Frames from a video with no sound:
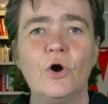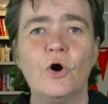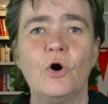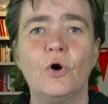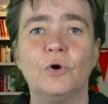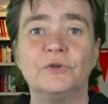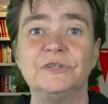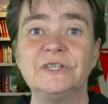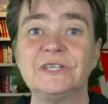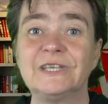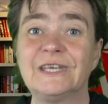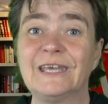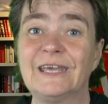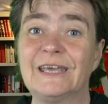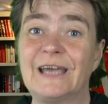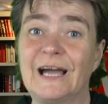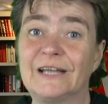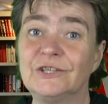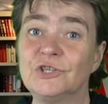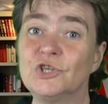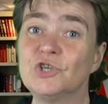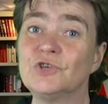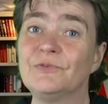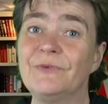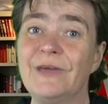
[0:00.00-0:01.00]
Und ich gehe
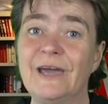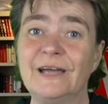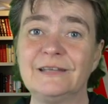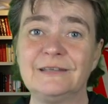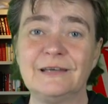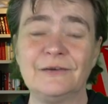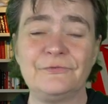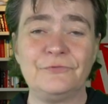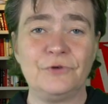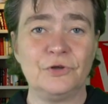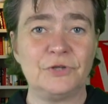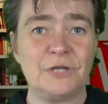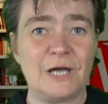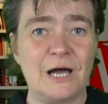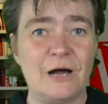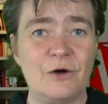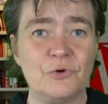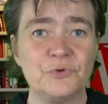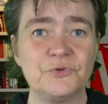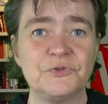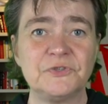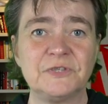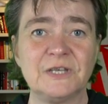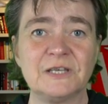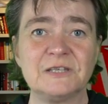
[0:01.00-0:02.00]
ganz schwer davon
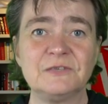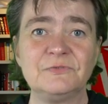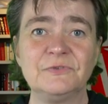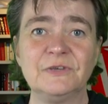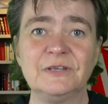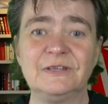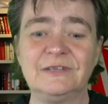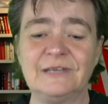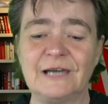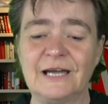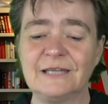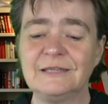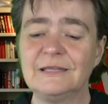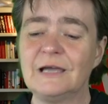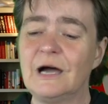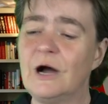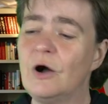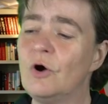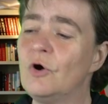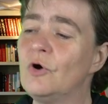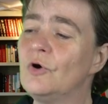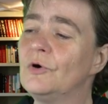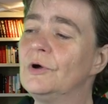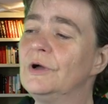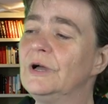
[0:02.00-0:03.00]
aus, dass wir dann
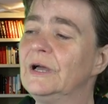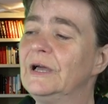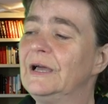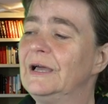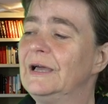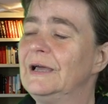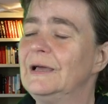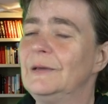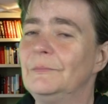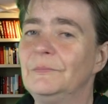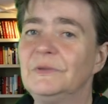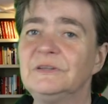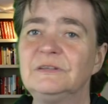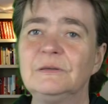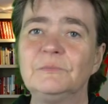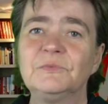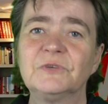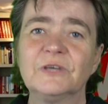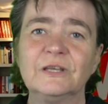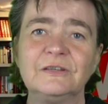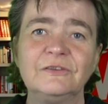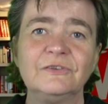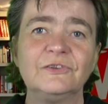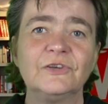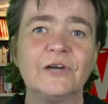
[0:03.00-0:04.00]
auch mit dem
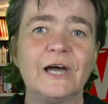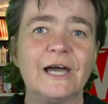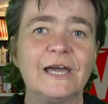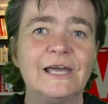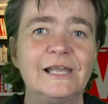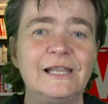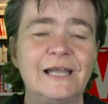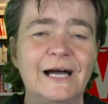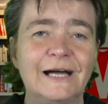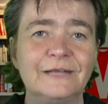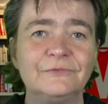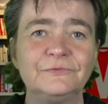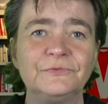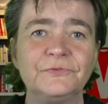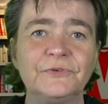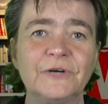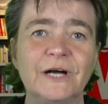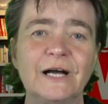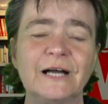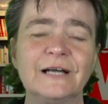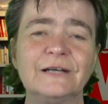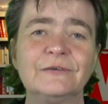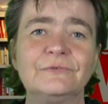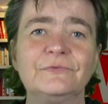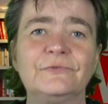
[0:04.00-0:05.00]
dritten Teil
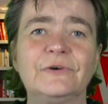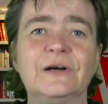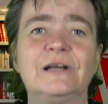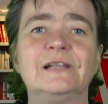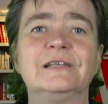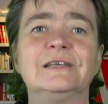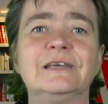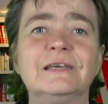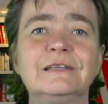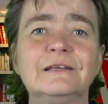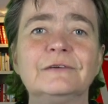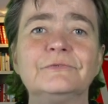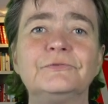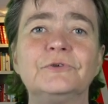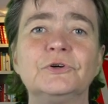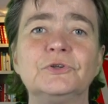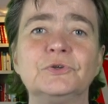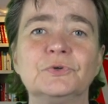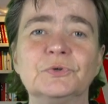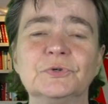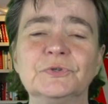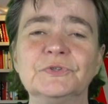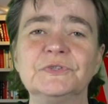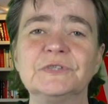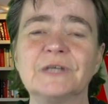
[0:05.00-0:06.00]
anfangen, weil jeder von
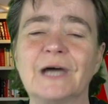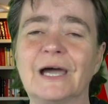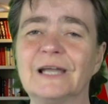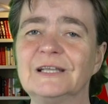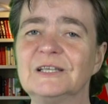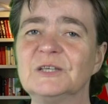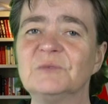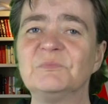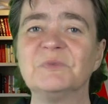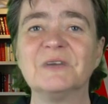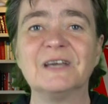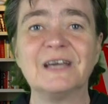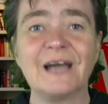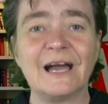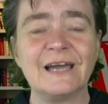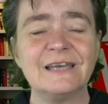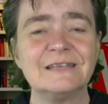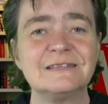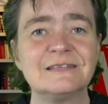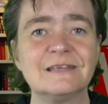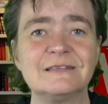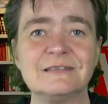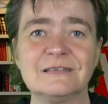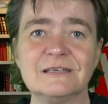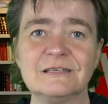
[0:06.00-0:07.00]
uns eigentlich
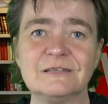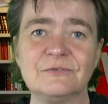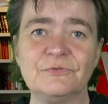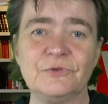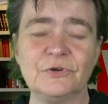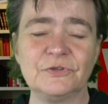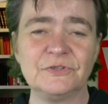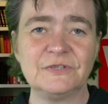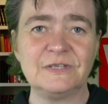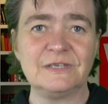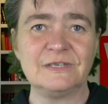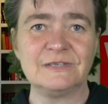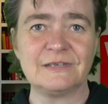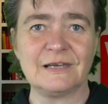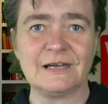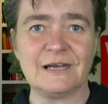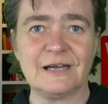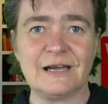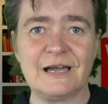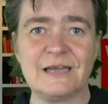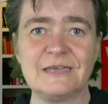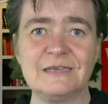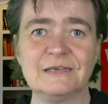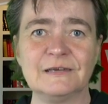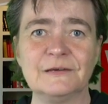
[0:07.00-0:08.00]
begeistert ist von dieser
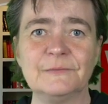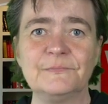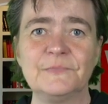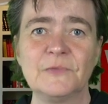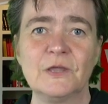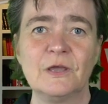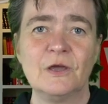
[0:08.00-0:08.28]
Reihe.